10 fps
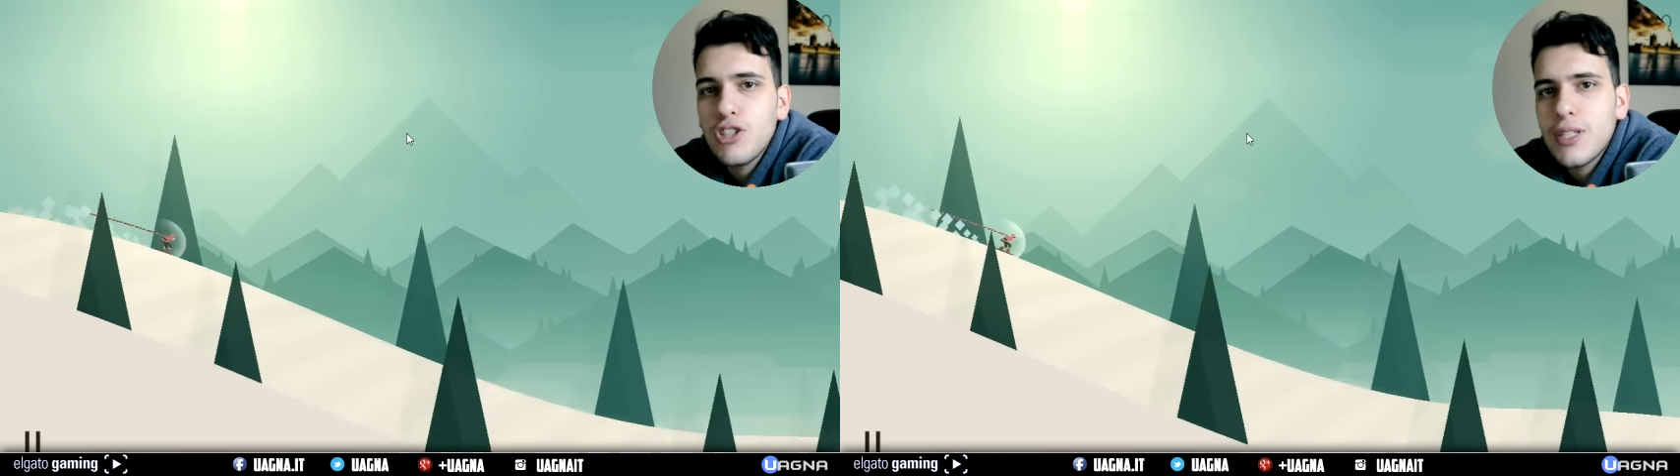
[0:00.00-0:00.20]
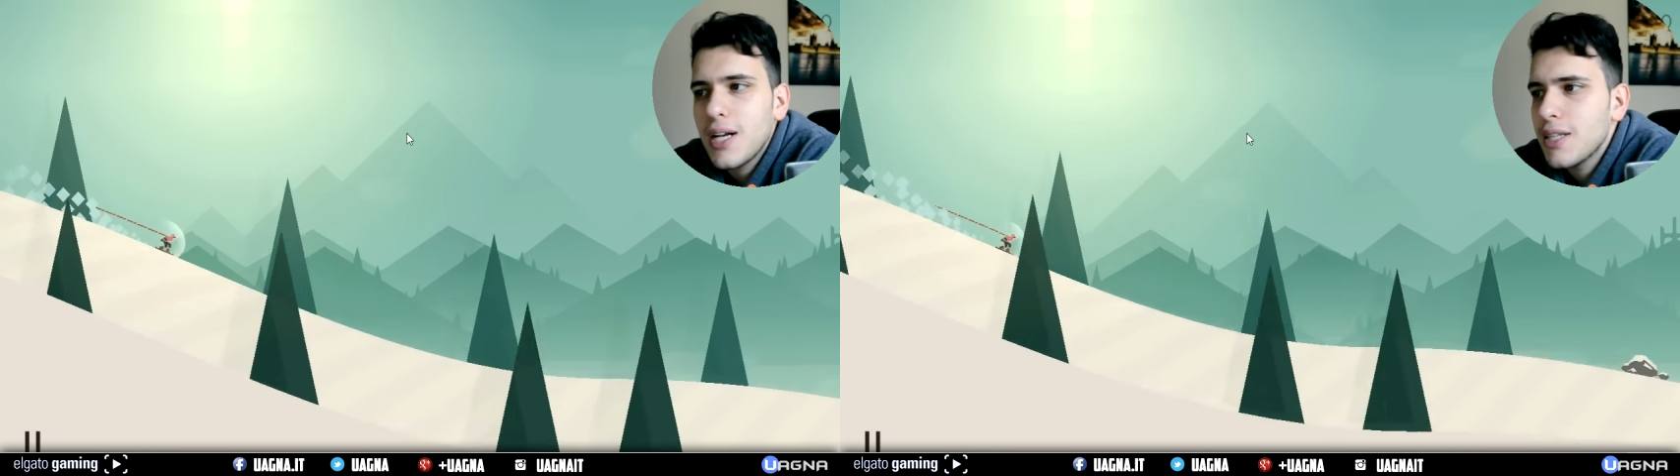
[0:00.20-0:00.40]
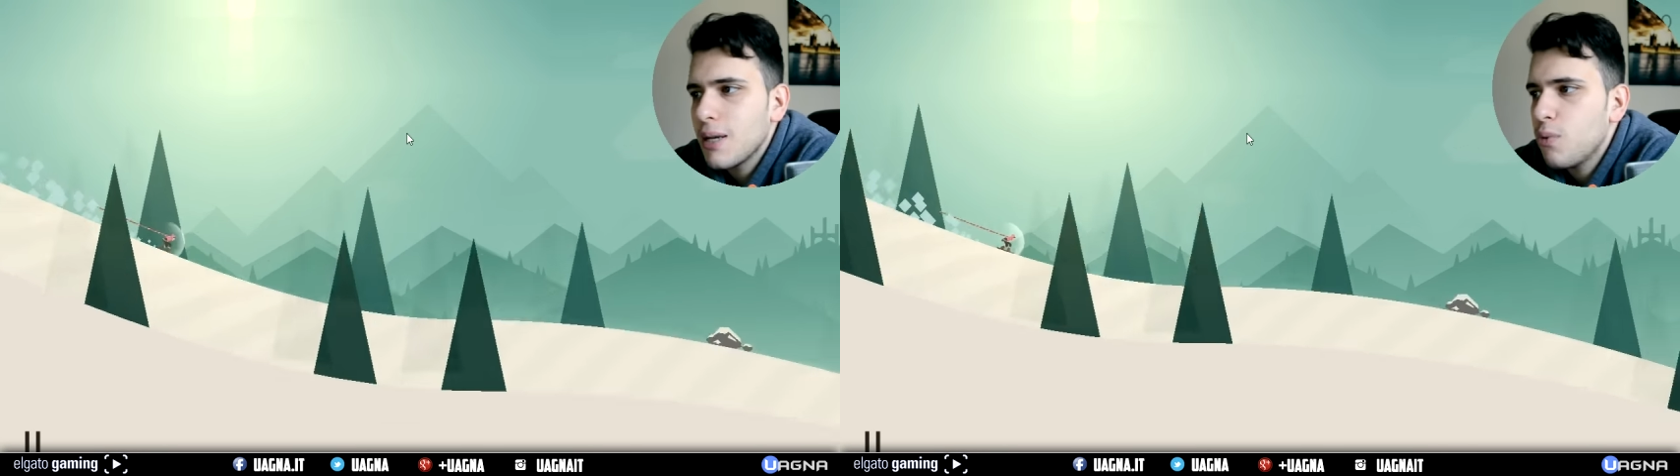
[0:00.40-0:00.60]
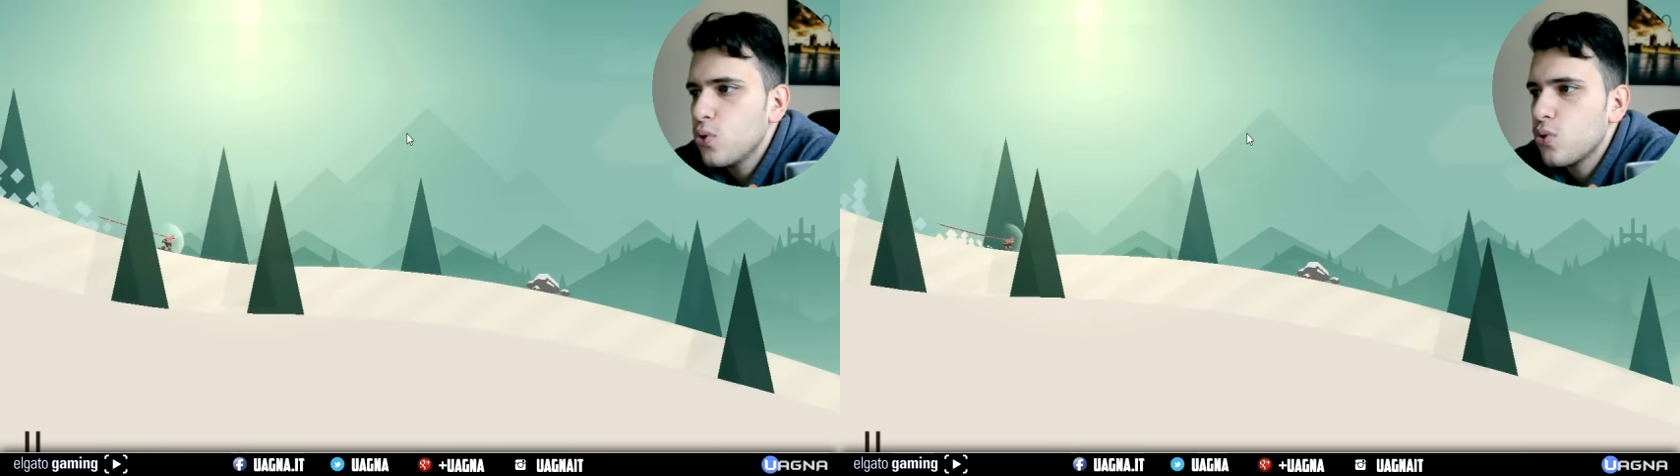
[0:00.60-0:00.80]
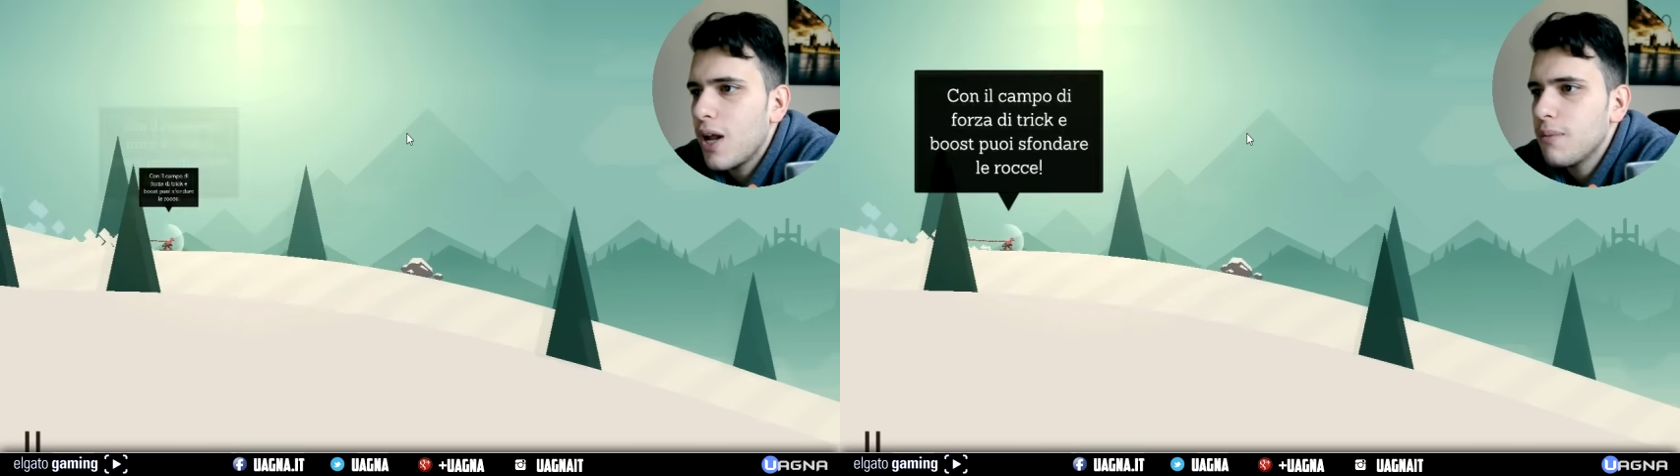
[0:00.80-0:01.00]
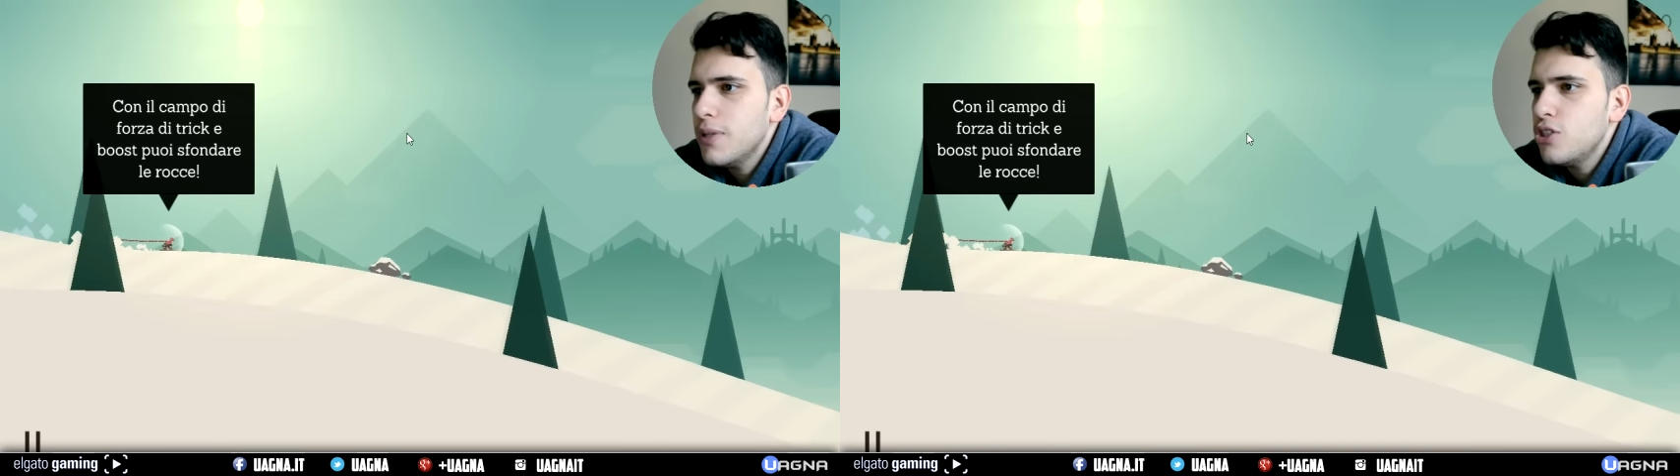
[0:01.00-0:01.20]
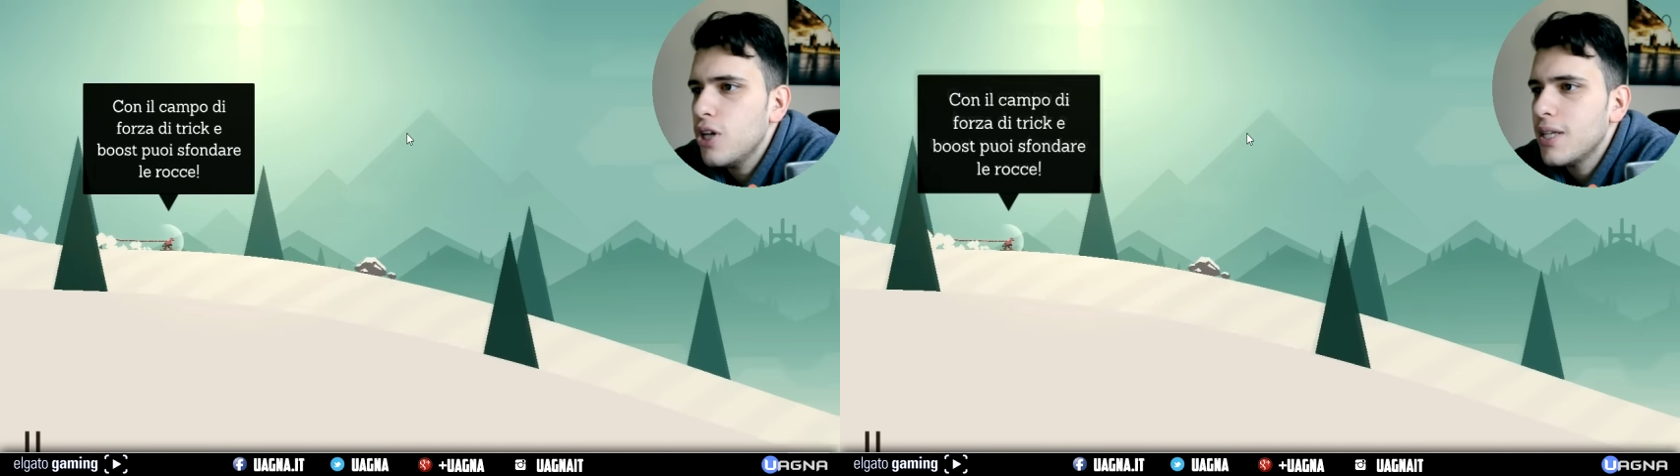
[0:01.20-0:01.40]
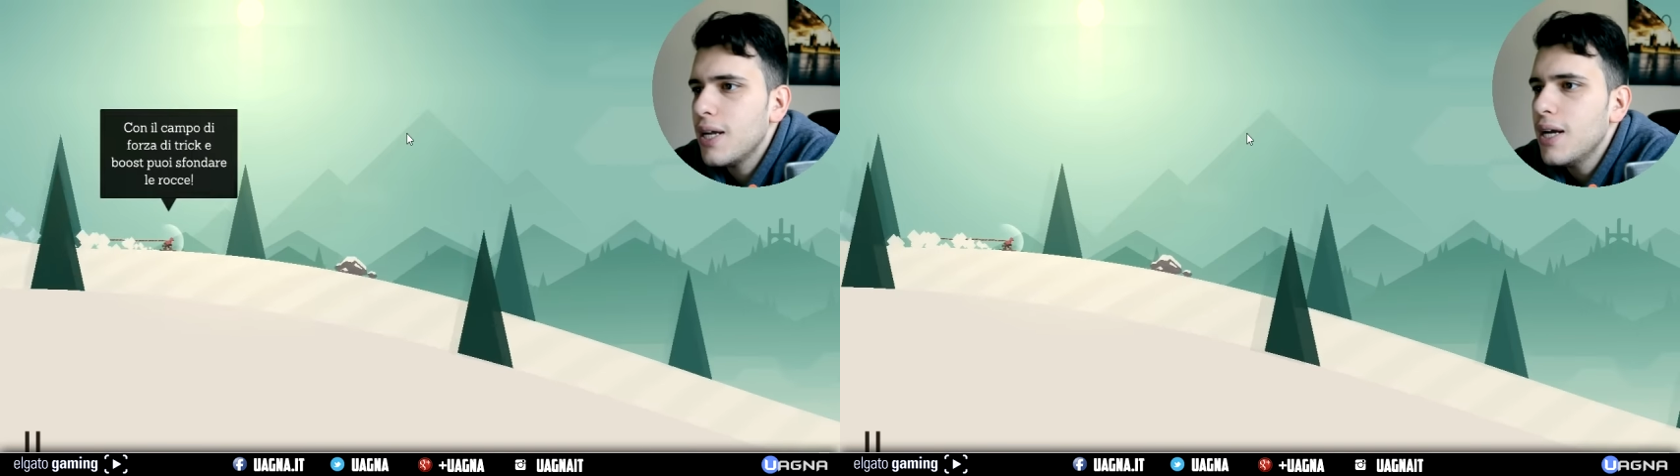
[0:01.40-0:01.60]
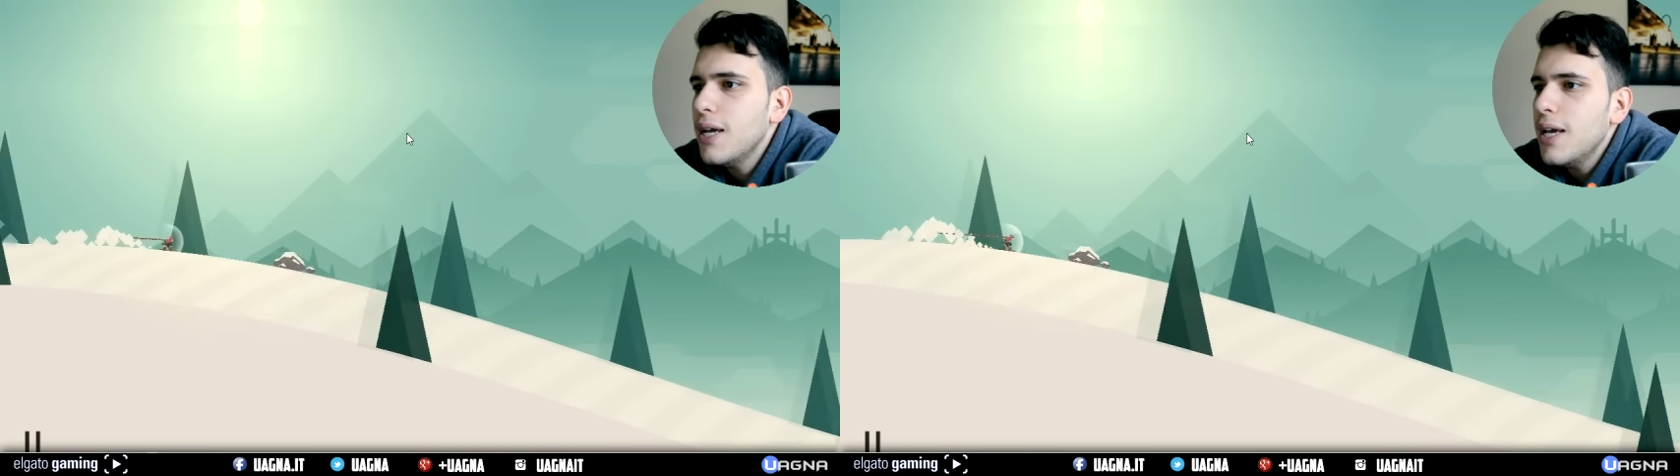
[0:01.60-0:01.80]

ci sarà il tramonto, l'alba, eccetera,